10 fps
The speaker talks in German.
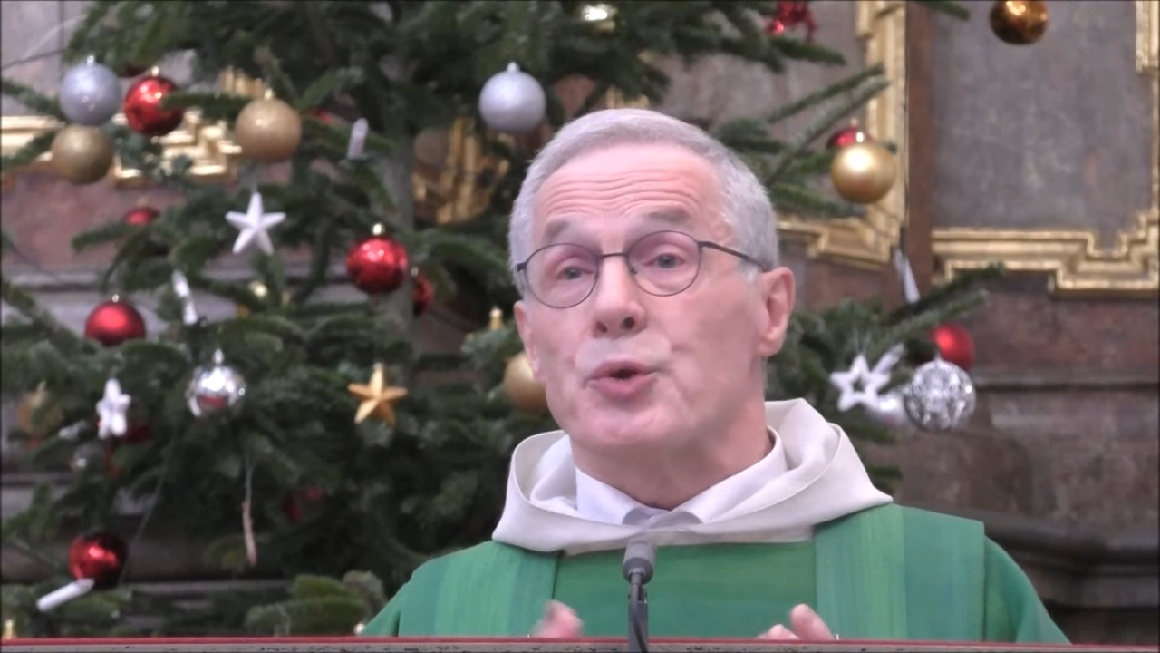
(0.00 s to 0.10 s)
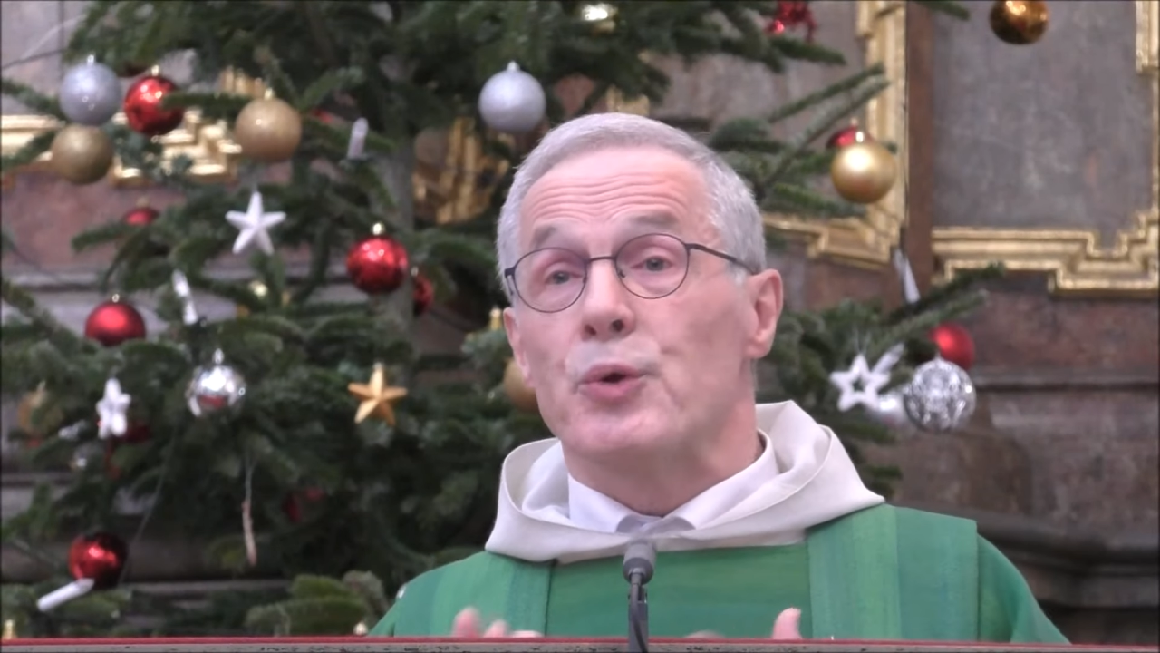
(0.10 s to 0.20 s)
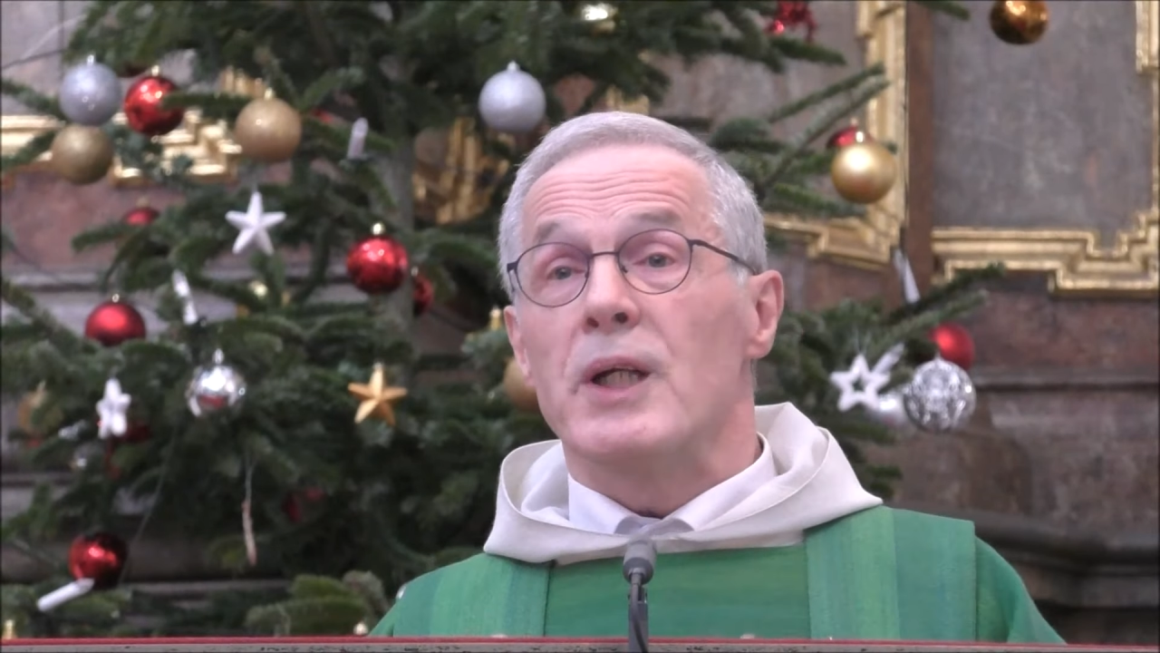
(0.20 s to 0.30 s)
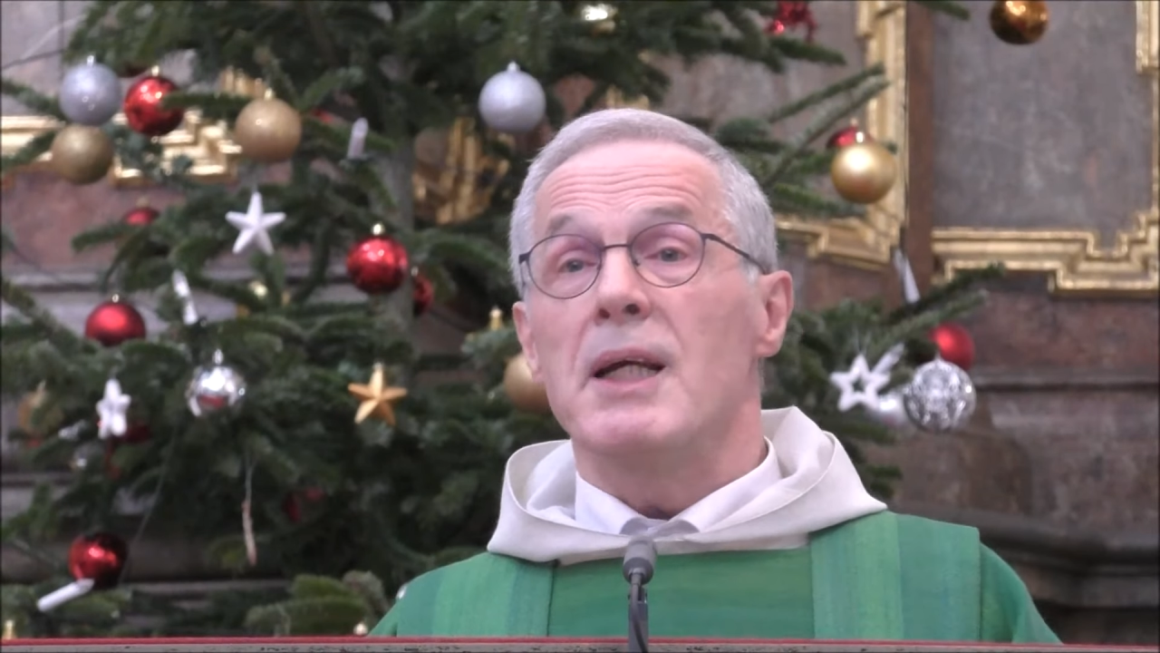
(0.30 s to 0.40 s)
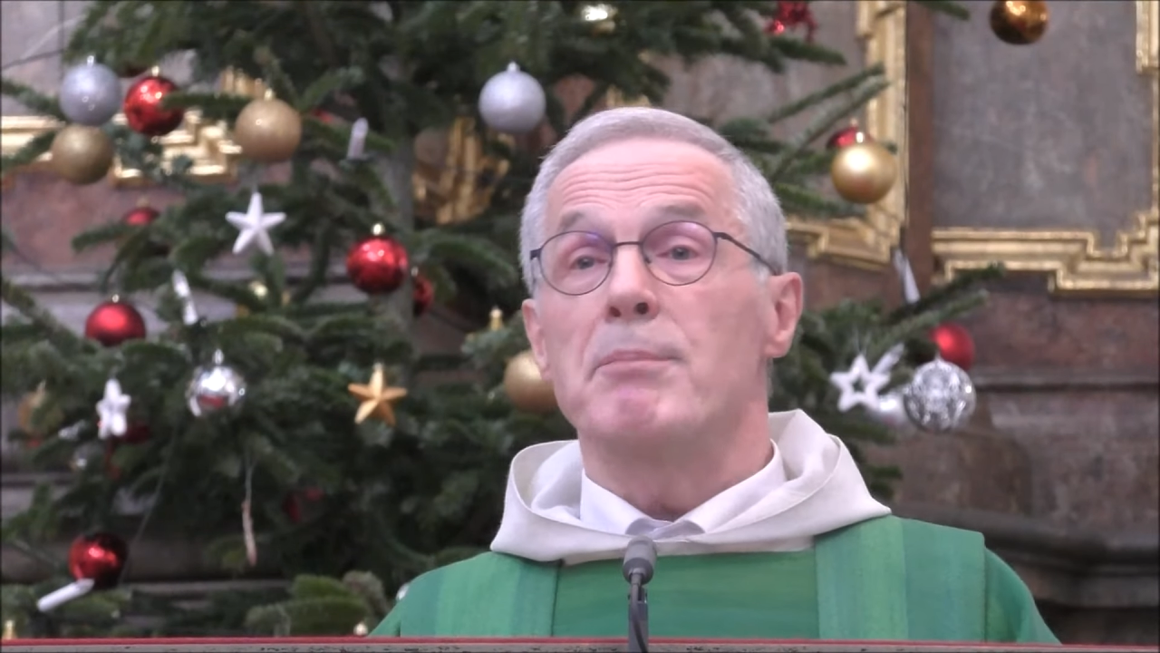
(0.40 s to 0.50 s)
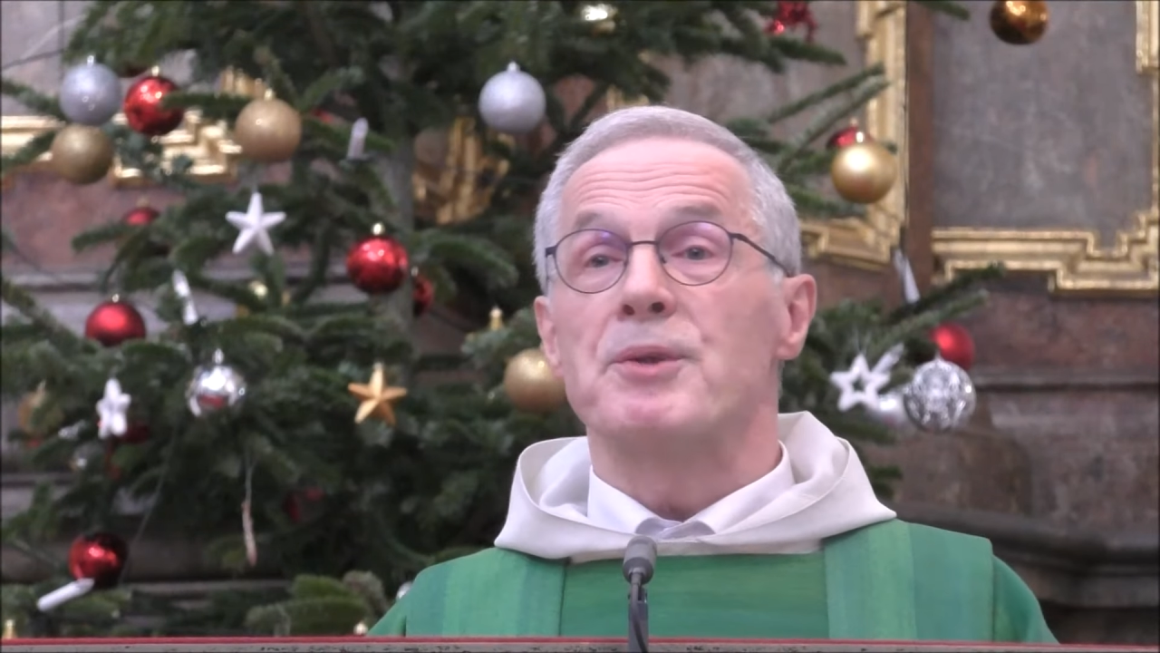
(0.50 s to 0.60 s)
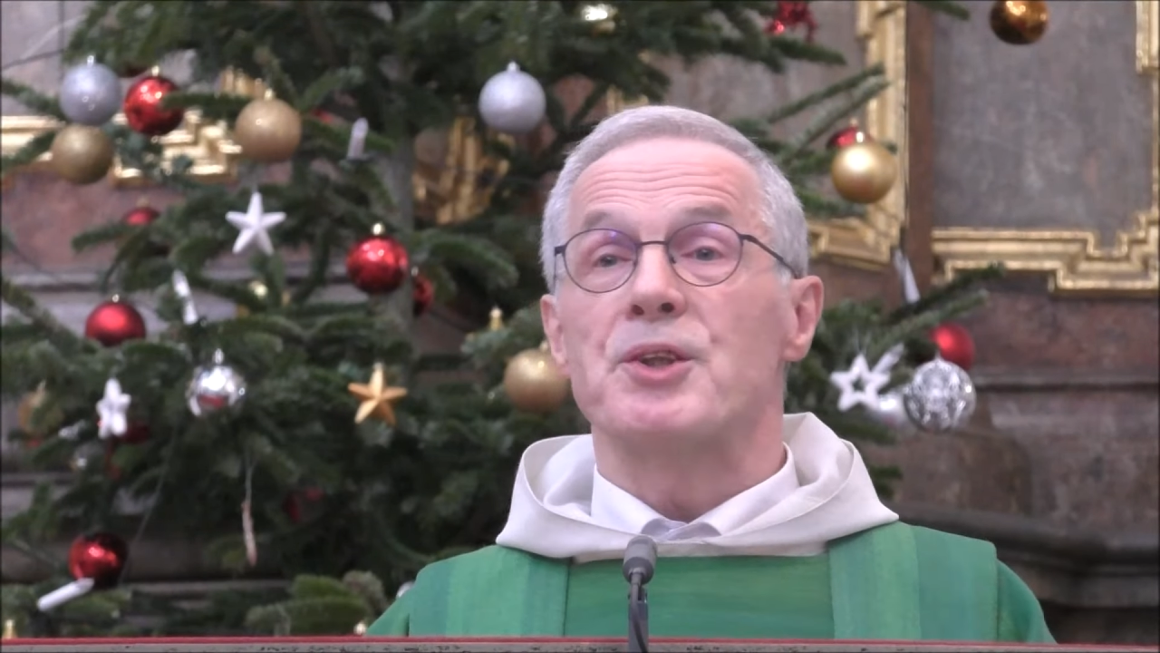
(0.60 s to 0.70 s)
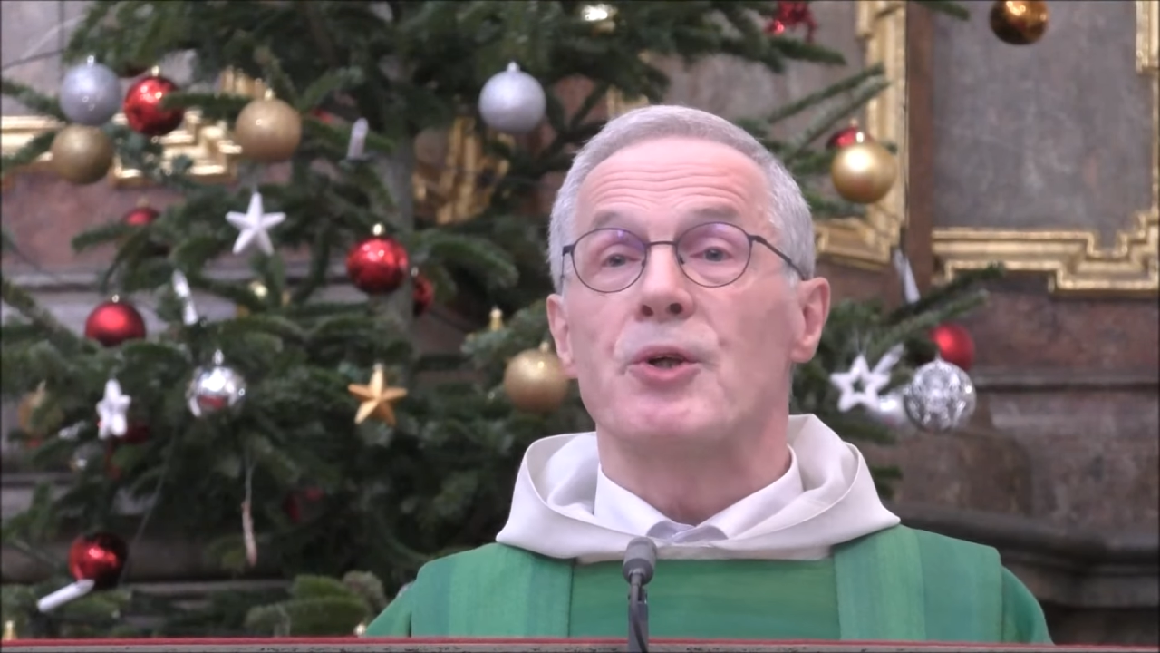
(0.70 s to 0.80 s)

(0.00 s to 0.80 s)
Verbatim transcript: so leben